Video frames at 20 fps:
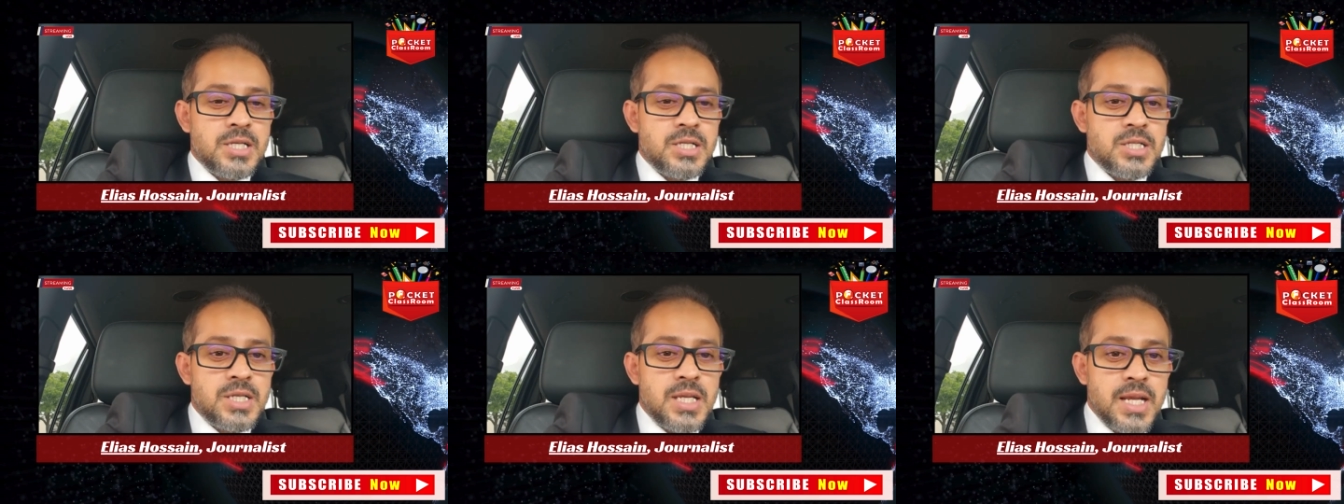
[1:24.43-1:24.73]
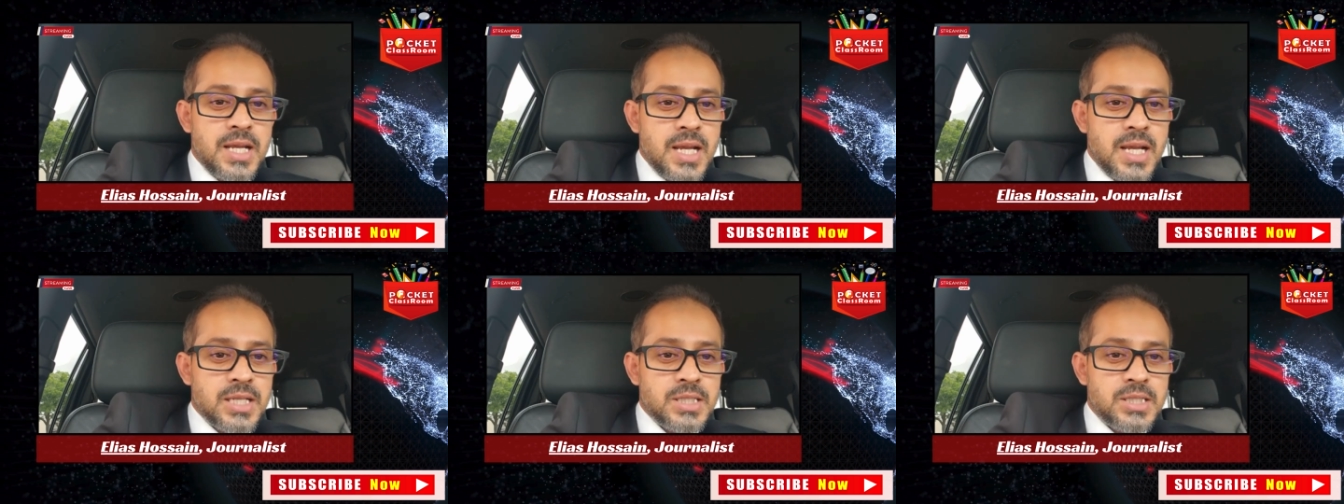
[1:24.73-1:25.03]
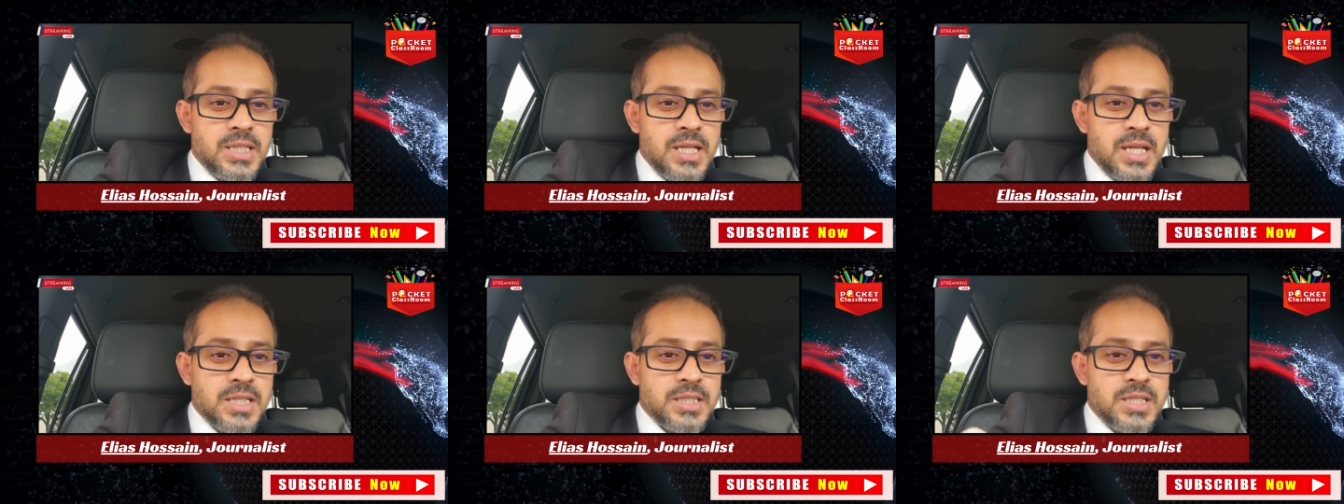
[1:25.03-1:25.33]
শেখ
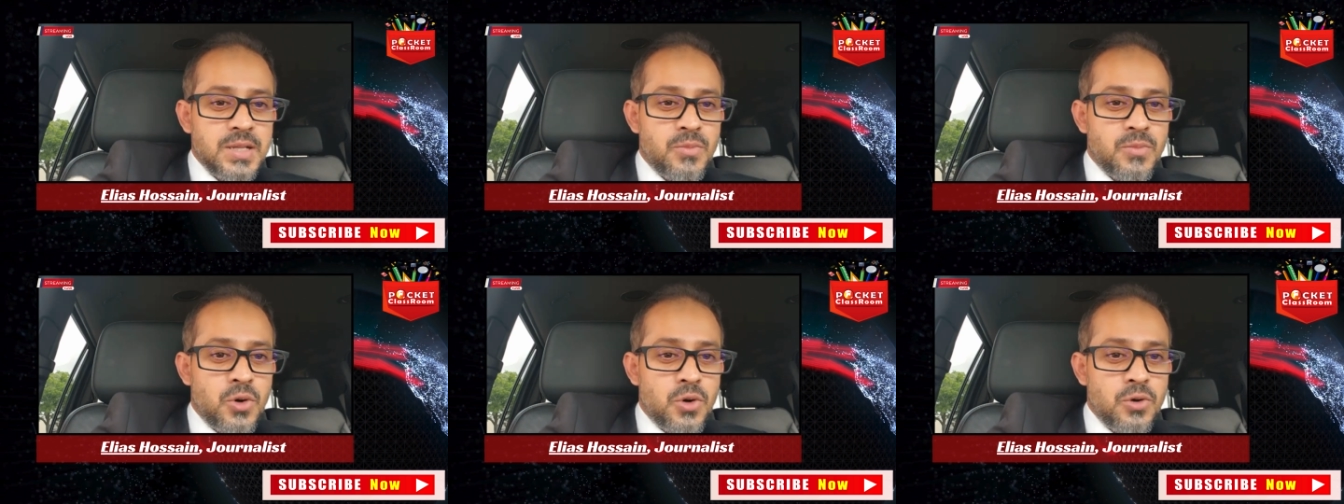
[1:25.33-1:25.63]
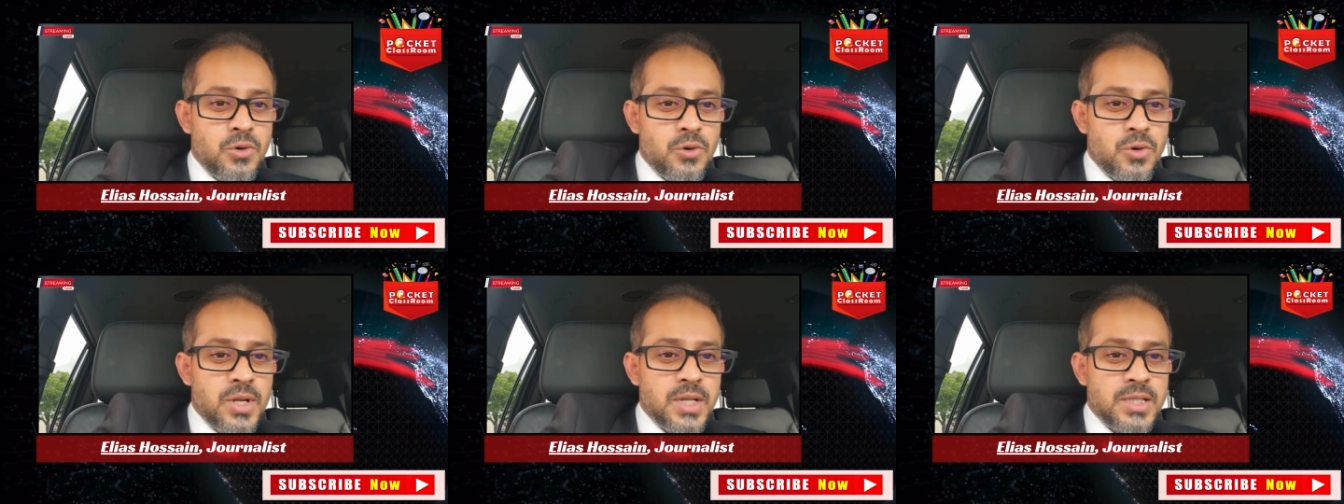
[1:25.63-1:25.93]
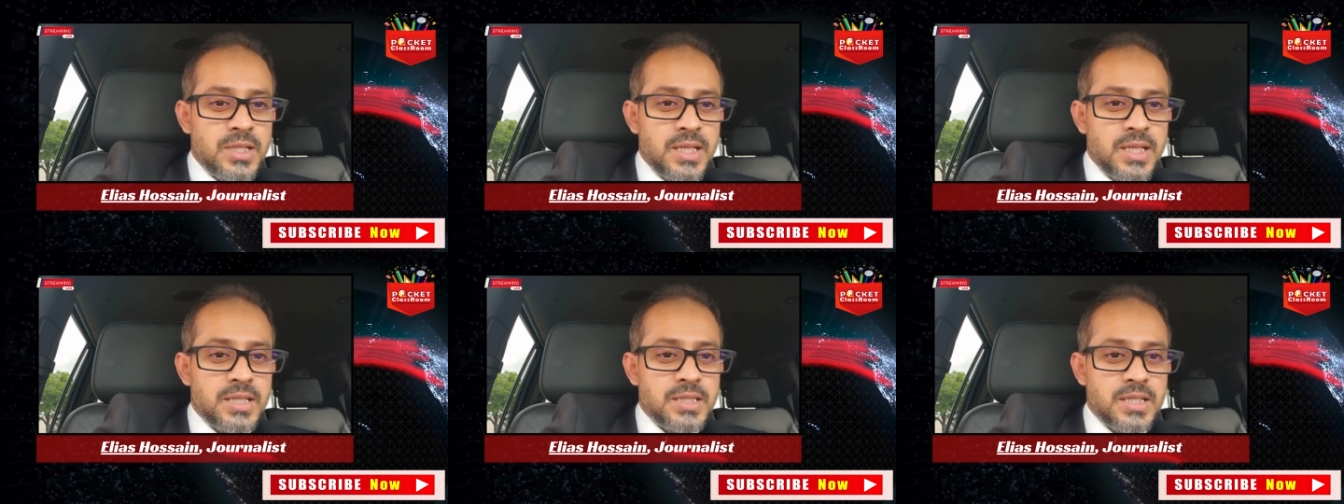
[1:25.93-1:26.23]
হাসিনা যে বর্ণনা
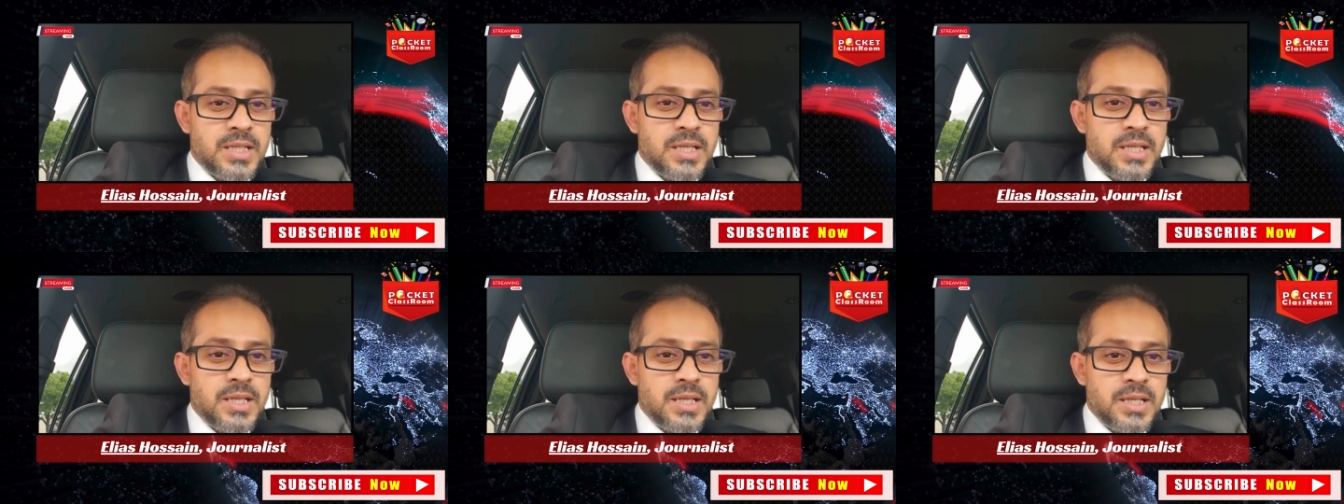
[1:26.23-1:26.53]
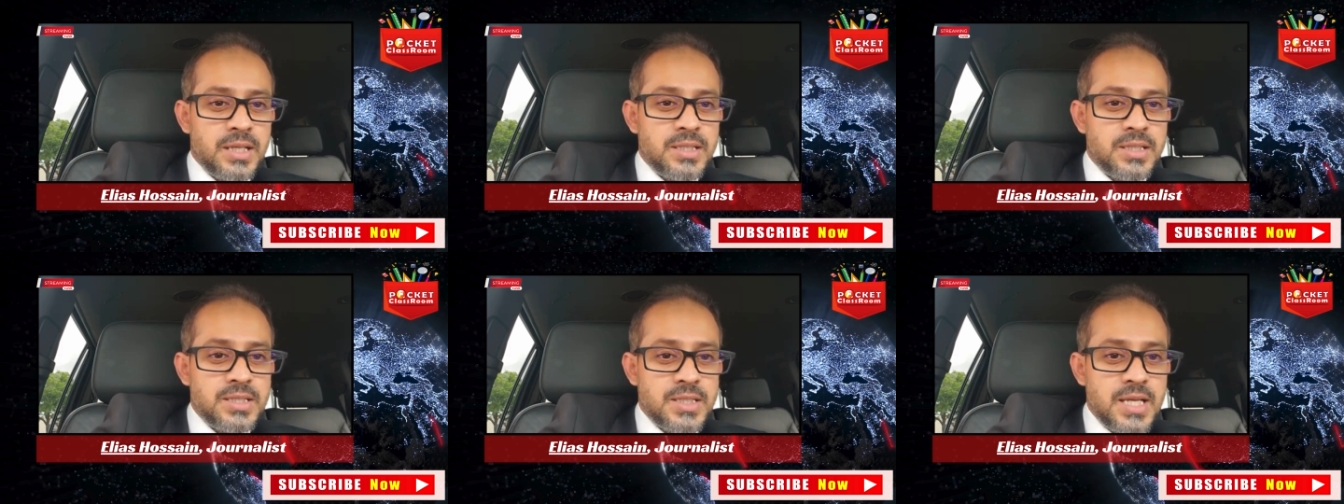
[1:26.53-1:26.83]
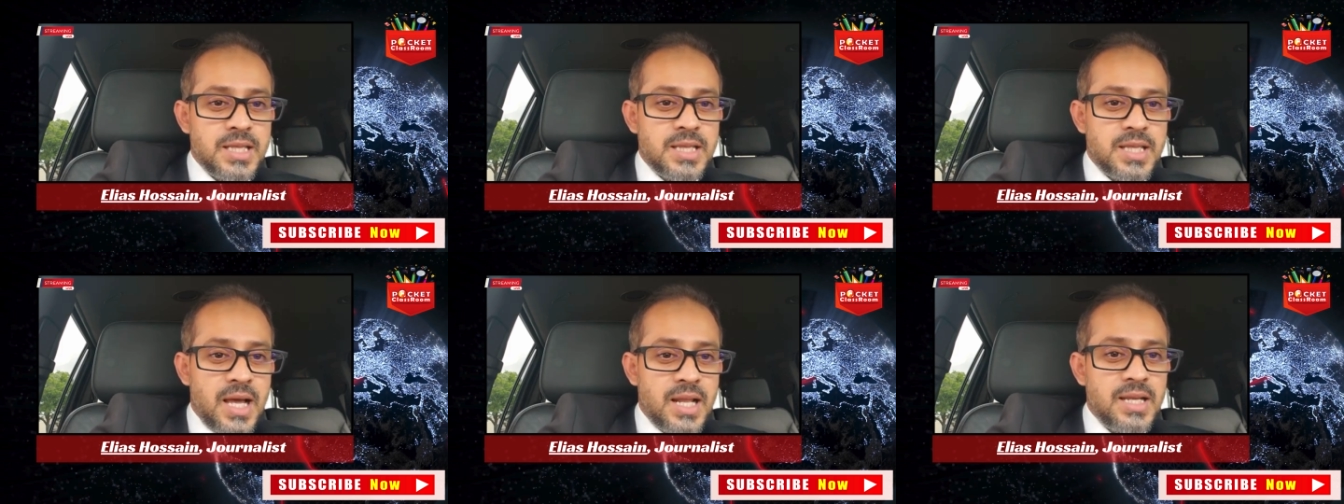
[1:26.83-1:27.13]
দিয়েছে যে
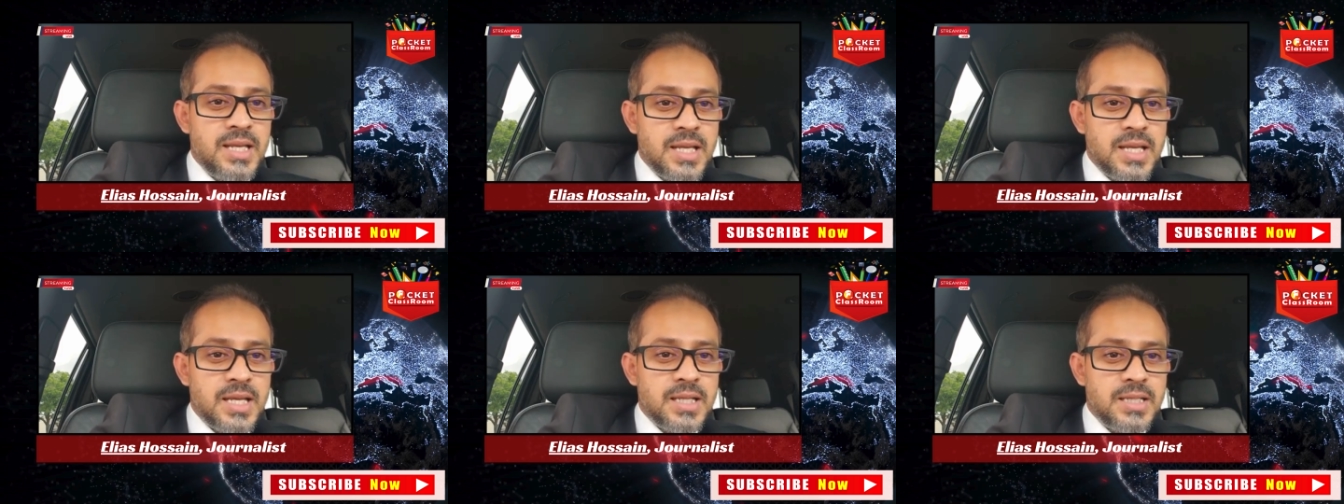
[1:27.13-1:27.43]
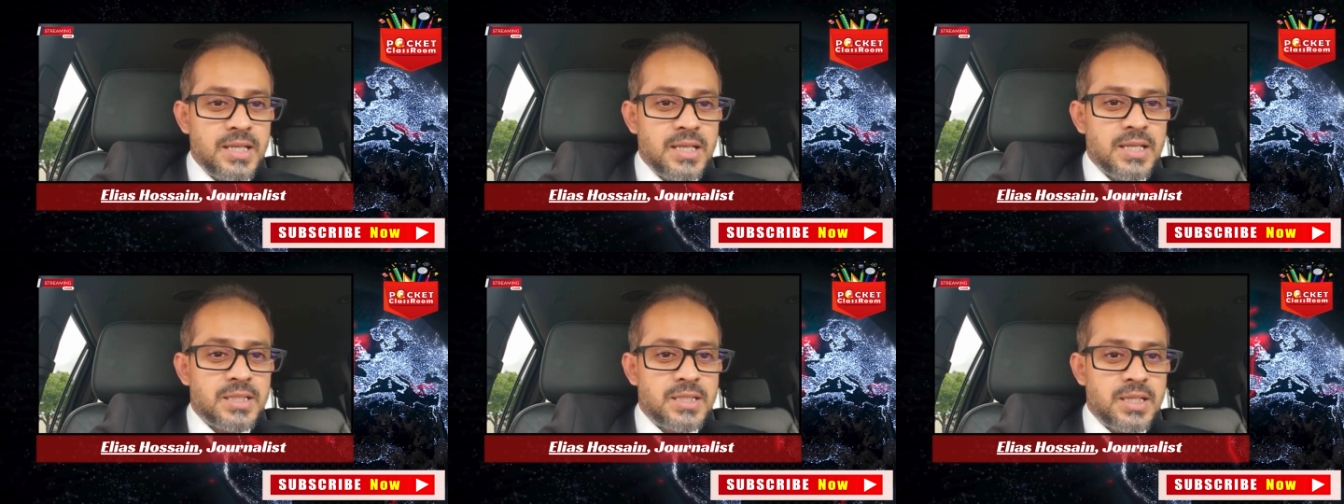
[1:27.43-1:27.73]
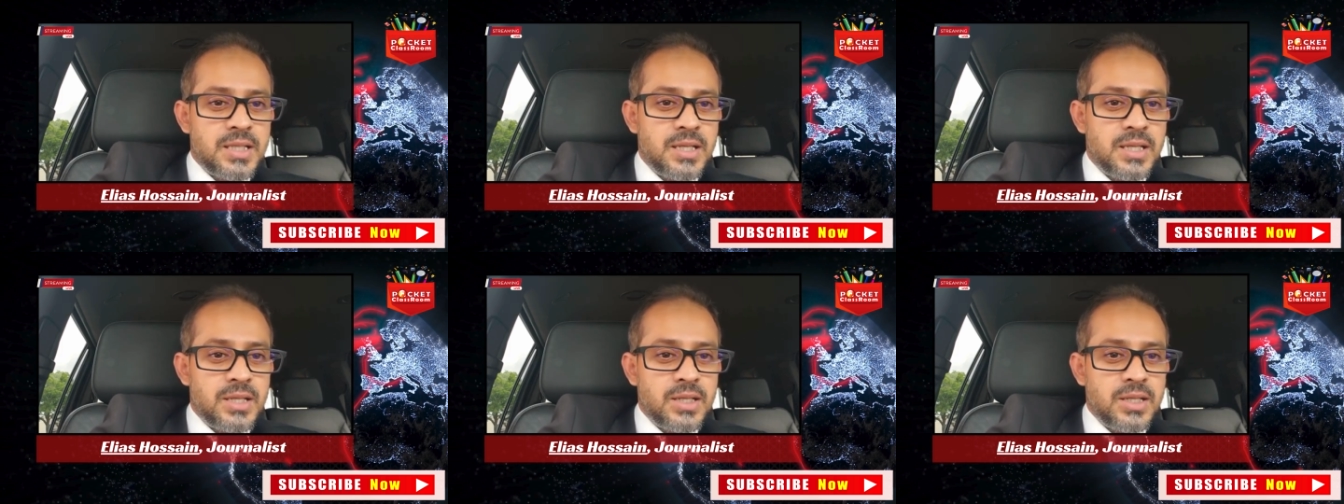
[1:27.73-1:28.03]
তালিকা দিয়েছে